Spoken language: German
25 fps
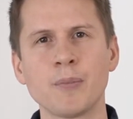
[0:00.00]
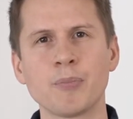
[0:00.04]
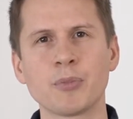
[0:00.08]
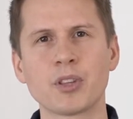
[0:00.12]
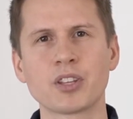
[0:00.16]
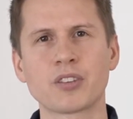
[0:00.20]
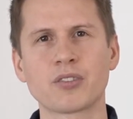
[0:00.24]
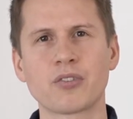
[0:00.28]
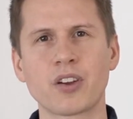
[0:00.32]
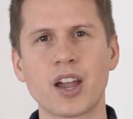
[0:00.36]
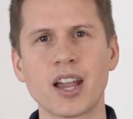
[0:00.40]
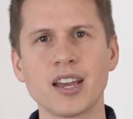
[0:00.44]

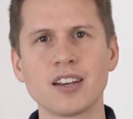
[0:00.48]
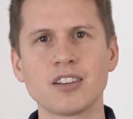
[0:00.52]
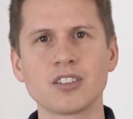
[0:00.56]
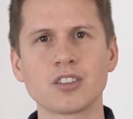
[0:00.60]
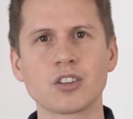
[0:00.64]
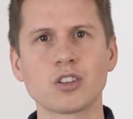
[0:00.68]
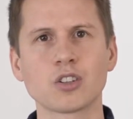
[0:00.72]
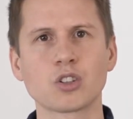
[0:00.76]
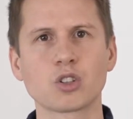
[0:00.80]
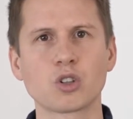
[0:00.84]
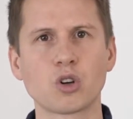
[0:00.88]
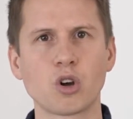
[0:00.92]
Des
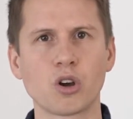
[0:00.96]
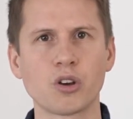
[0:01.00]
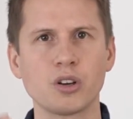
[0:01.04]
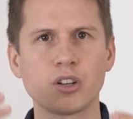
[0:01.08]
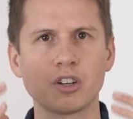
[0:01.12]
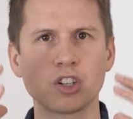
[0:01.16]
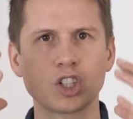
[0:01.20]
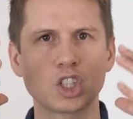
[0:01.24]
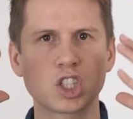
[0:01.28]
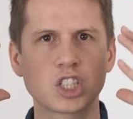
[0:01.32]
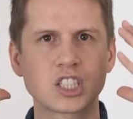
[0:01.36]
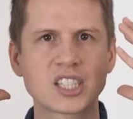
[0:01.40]
Weiteren
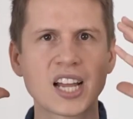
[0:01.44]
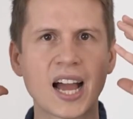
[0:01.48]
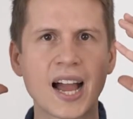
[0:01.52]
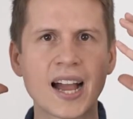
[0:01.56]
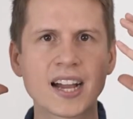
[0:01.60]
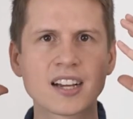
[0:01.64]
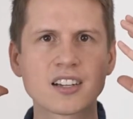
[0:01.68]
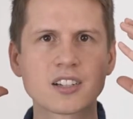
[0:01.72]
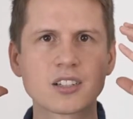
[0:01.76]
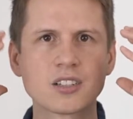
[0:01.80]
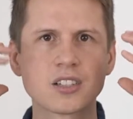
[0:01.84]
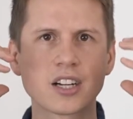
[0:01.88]
können
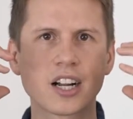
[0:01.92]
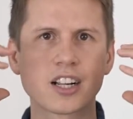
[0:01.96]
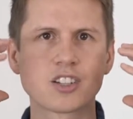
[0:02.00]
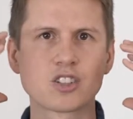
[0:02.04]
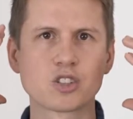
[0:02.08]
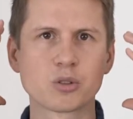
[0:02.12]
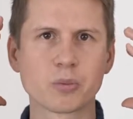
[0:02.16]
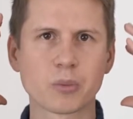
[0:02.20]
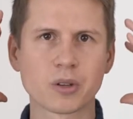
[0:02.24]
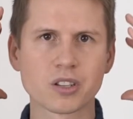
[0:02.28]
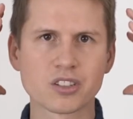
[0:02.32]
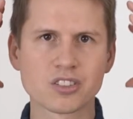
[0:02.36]
starke,
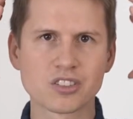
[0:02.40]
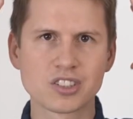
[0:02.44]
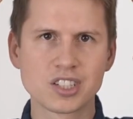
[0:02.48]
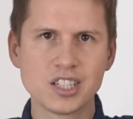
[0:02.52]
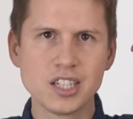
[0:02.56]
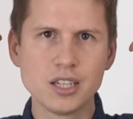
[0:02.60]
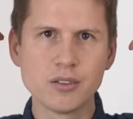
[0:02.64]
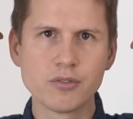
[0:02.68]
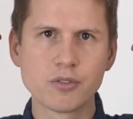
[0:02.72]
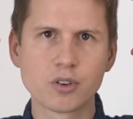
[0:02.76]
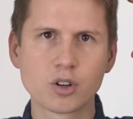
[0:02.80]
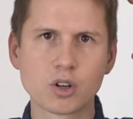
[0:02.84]
also
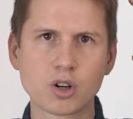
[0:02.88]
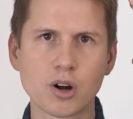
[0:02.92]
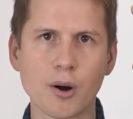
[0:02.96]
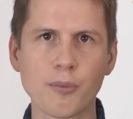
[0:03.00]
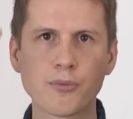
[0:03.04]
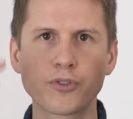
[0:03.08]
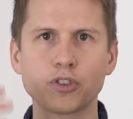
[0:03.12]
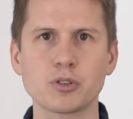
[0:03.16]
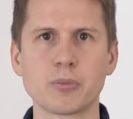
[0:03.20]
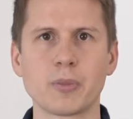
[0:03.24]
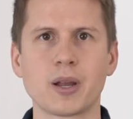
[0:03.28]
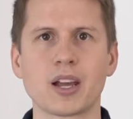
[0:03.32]
massive
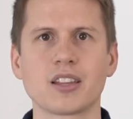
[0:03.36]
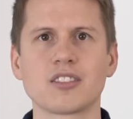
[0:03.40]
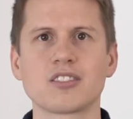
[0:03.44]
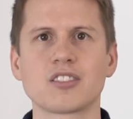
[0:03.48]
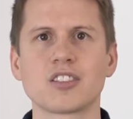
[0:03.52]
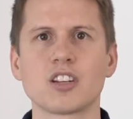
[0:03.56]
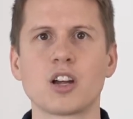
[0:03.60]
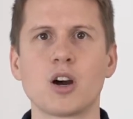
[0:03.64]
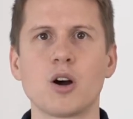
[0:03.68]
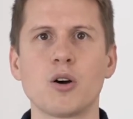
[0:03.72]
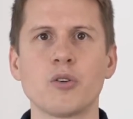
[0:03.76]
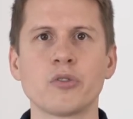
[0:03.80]

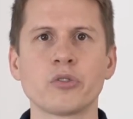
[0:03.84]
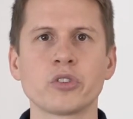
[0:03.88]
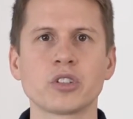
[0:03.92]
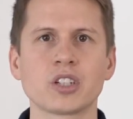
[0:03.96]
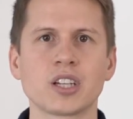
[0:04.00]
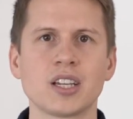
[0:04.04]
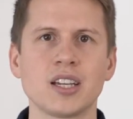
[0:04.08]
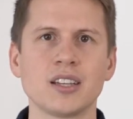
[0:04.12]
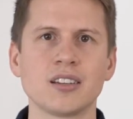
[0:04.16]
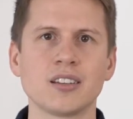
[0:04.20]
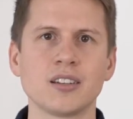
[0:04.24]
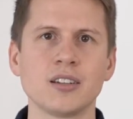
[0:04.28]
Kopfschmerzen
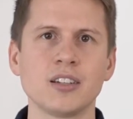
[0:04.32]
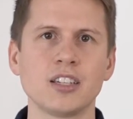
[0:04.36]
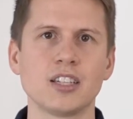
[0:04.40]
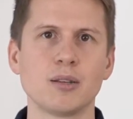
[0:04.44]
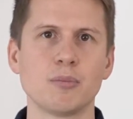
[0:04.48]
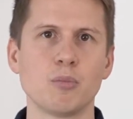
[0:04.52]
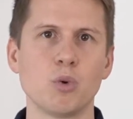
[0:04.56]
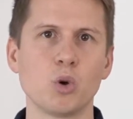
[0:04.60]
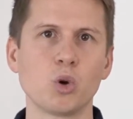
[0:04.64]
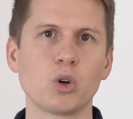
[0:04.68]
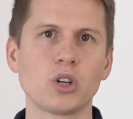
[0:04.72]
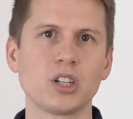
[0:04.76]
auftreten, die
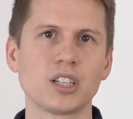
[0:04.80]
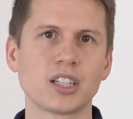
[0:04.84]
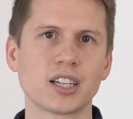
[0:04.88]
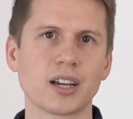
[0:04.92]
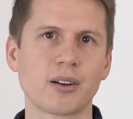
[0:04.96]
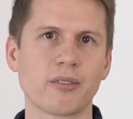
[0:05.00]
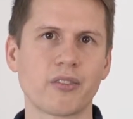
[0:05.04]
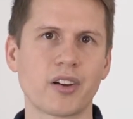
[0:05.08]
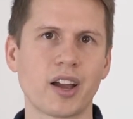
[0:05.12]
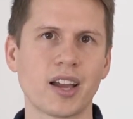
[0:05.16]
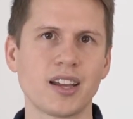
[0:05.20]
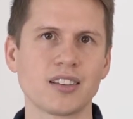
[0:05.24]

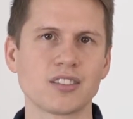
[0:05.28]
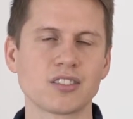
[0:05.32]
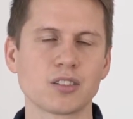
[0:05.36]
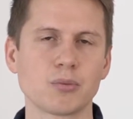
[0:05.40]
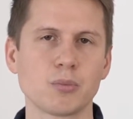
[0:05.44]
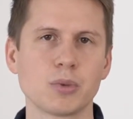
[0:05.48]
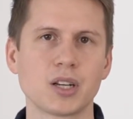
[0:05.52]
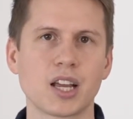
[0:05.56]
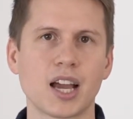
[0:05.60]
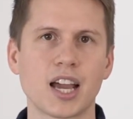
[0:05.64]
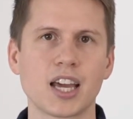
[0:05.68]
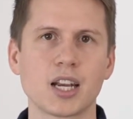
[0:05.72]
möglicherweise
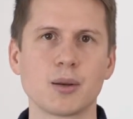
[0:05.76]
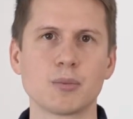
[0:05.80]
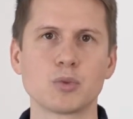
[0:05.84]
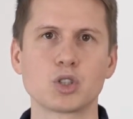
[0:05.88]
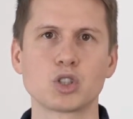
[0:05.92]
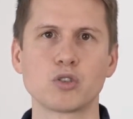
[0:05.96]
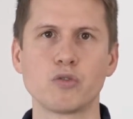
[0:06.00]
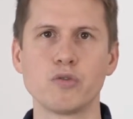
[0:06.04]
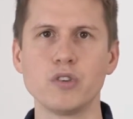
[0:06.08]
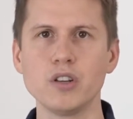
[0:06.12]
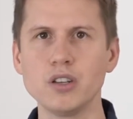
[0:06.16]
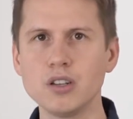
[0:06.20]
mit einem
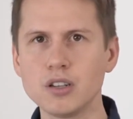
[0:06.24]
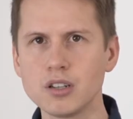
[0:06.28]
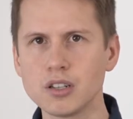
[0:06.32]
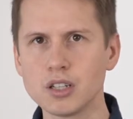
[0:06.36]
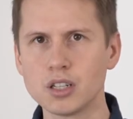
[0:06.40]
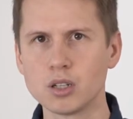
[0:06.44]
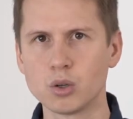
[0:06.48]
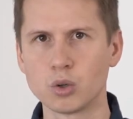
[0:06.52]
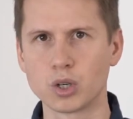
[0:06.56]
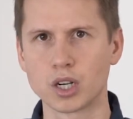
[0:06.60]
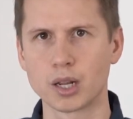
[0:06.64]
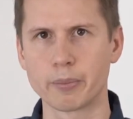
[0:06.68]

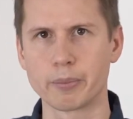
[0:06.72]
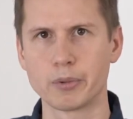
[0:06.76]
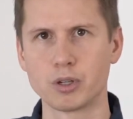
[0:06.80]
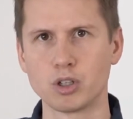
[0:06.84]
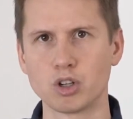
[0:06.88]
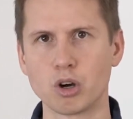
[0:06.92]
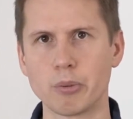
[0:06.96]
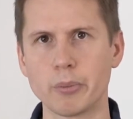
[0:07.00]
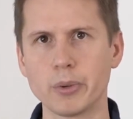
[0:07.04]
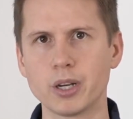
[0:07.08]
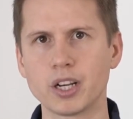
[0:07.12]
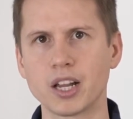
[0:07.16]
Schwindel oder
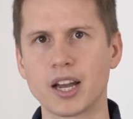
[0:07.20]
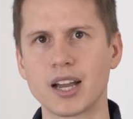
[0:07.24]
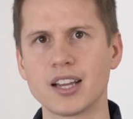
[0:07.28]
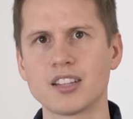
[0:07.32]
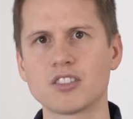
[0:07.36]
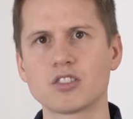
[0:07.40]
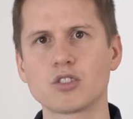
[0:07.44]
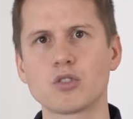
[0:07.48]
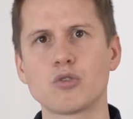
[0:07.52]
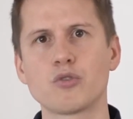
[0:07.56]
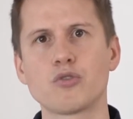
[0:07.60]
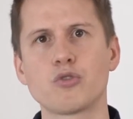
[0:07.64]

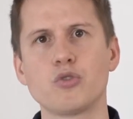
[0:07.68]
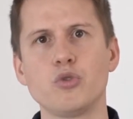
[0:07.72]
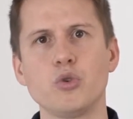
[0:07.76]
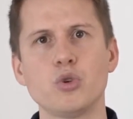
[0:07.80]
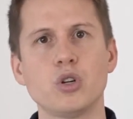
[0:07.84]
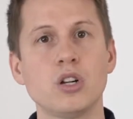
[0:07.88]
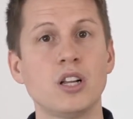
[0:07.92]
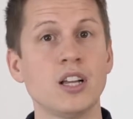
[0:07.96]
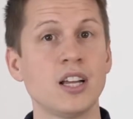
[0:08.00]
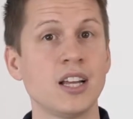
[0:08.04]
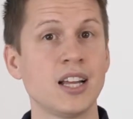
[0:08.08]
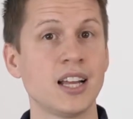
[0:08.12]

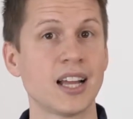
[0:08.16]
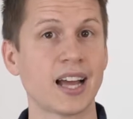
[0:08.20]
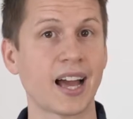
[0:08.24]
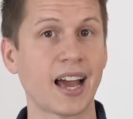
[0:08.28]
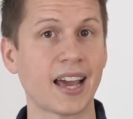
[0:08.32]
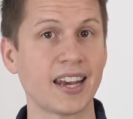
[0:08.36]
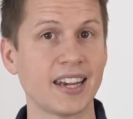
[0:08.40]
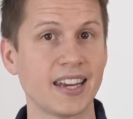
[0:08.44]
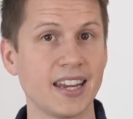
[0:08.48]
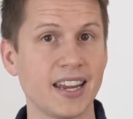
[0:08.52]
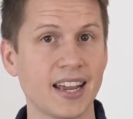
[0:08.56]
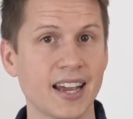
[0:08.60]
Benommenheitsgefühl
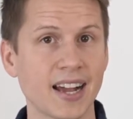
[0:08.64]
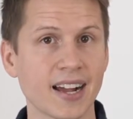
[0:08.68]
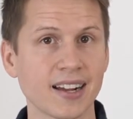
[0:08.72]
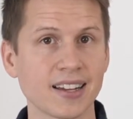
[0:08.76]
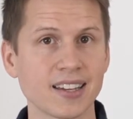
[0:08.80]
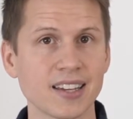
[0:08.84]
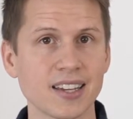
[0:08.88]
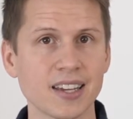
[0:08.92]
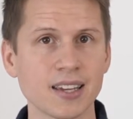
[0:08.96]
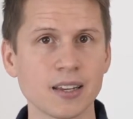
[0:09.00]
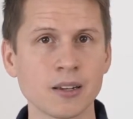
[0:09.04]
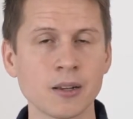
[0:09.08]

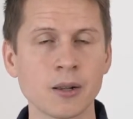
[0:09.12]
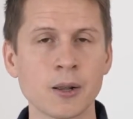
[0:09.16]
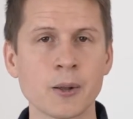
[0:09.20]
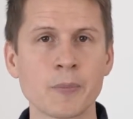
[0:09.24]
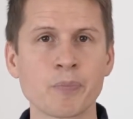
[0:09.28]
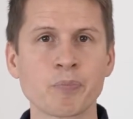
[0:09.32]
einhergehen.